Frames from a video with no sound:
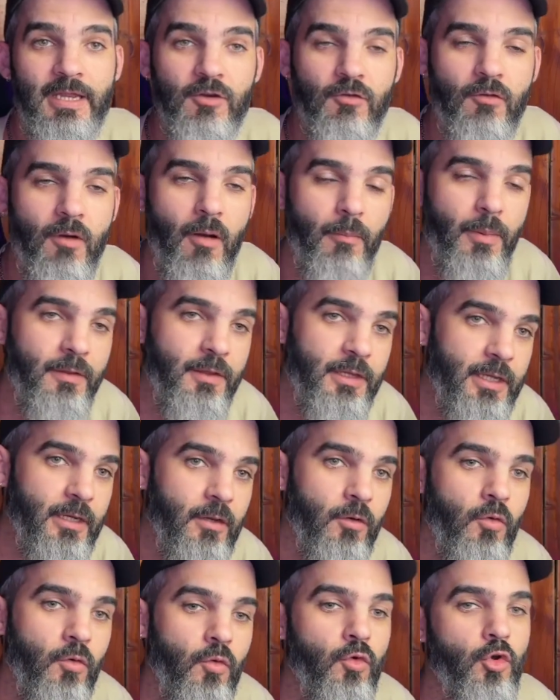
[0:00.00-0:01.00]
y nos va a
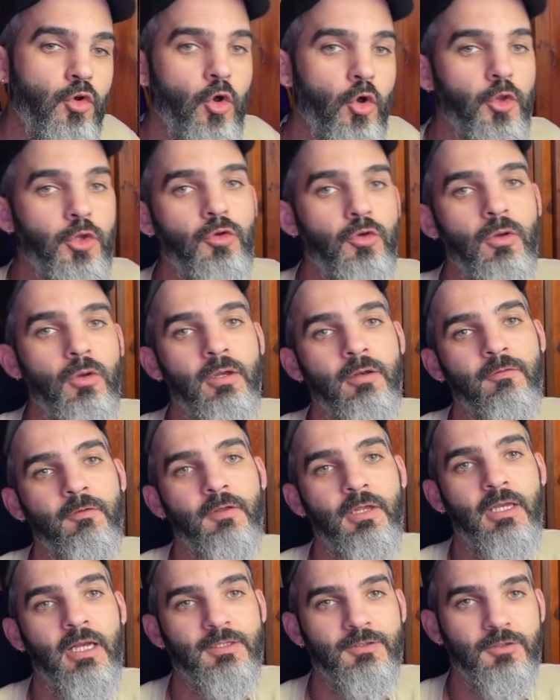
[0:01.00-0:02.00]
pedir un código de
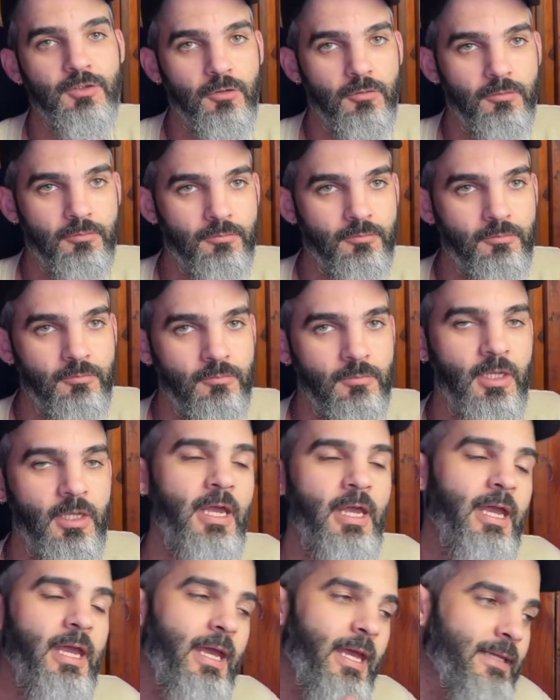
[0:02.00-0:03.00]
verificación.
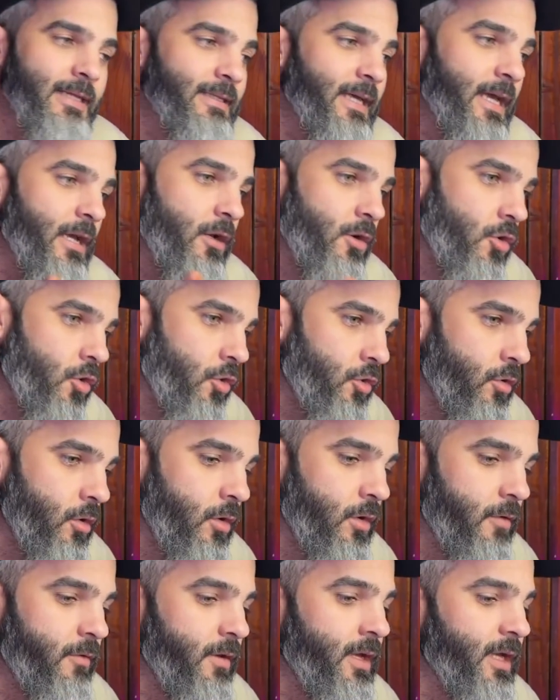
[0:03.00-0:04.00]
Este es el código
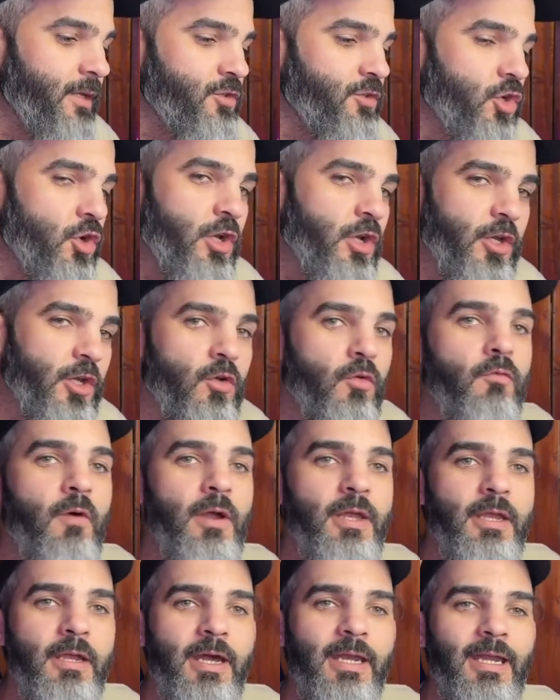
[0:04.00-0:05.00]
de verificación que nos
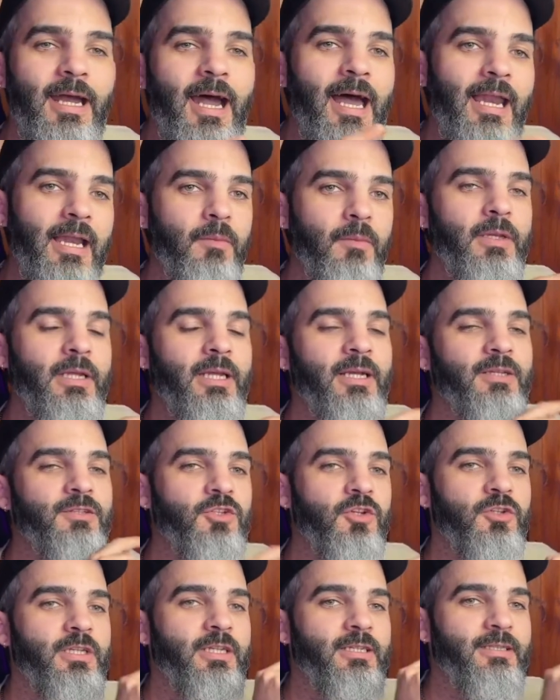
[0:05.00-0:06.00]
va a llegar a la
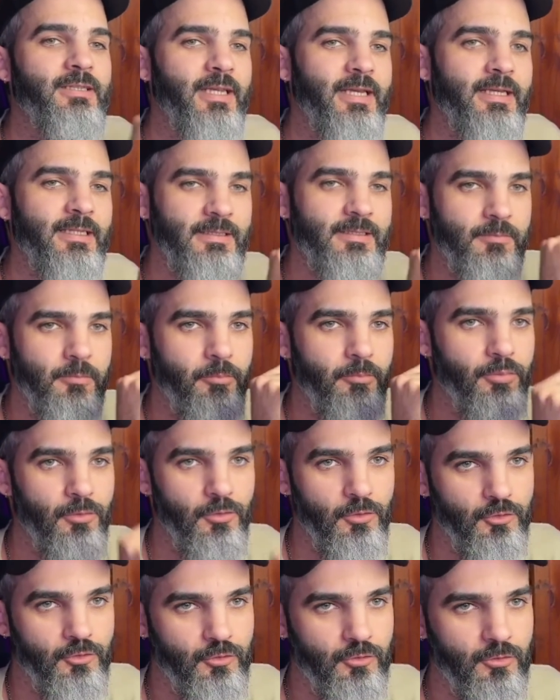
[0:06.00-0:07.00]
aplicación de Text
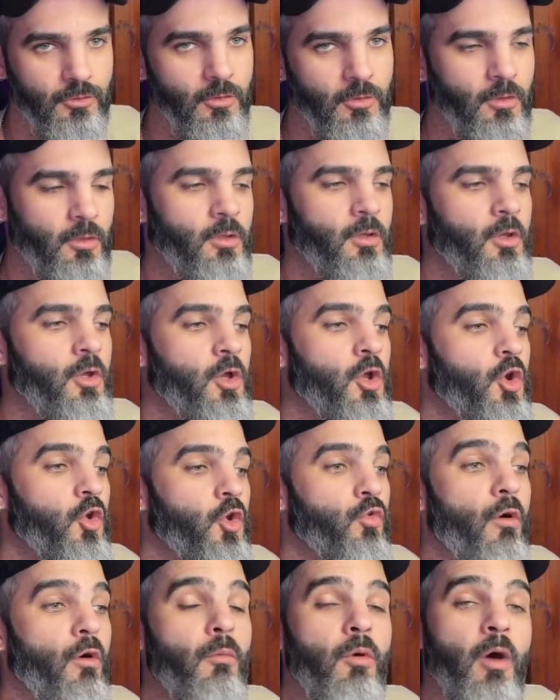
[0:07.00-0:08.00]
Plus.
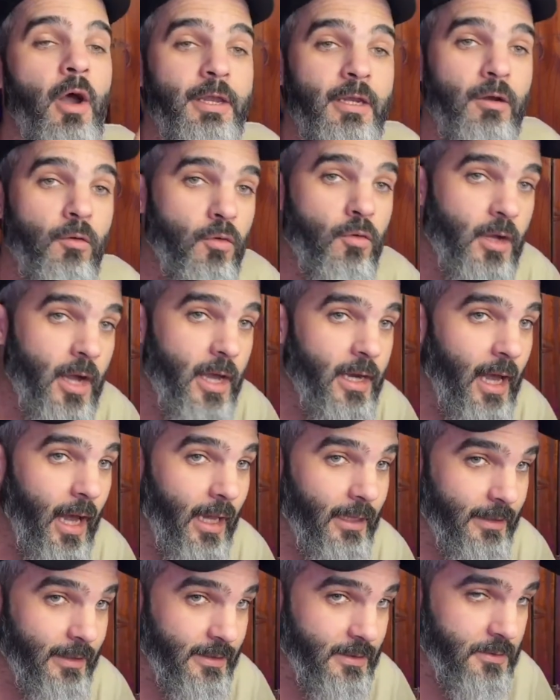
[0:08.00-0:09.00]
Lo vamos a ir a buscar
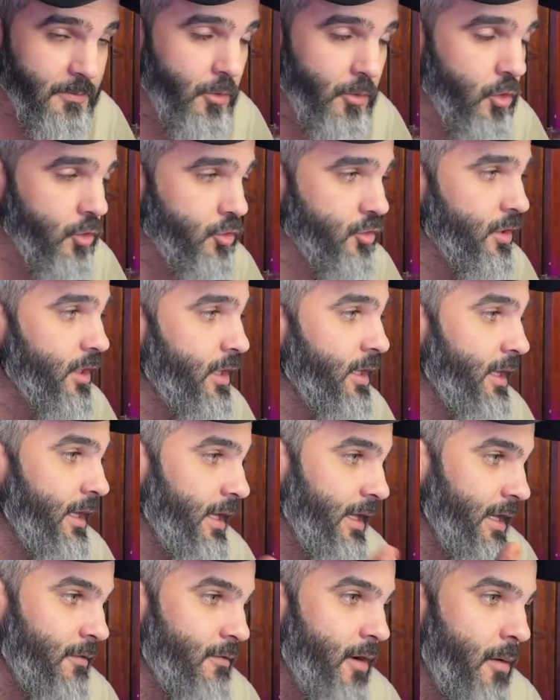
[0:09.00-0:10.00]
a Text Plus
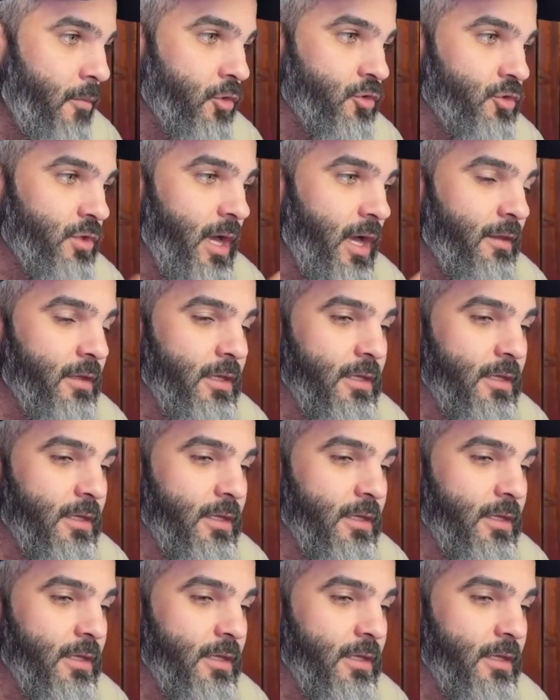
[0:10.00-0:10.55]
y vamos a